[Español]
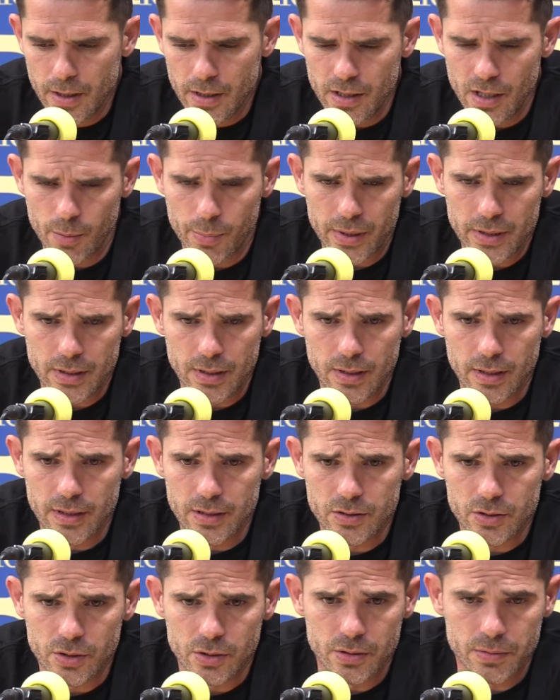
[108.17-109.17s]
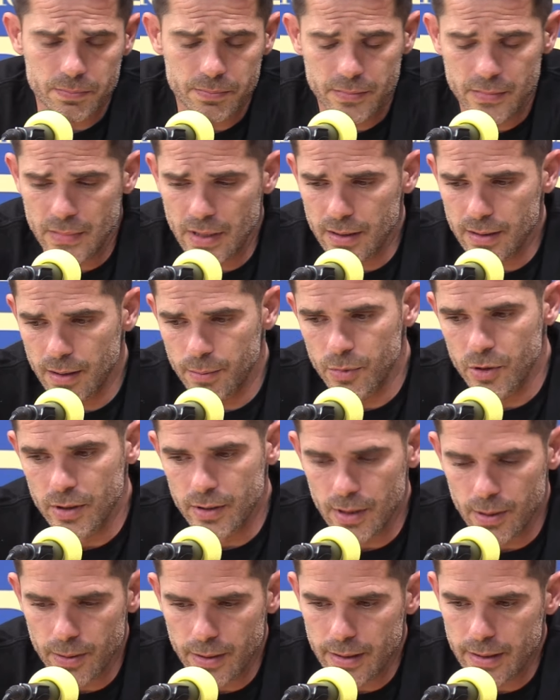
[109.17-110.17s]
y a partir de eso tratamos de
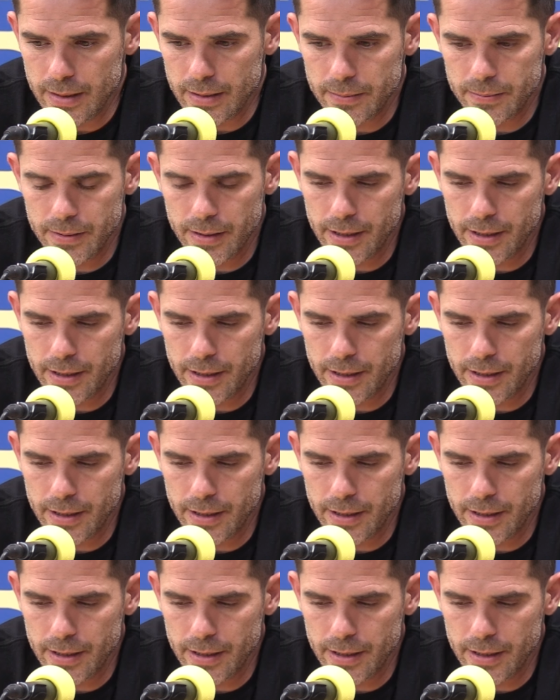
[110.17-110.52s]
trabajar.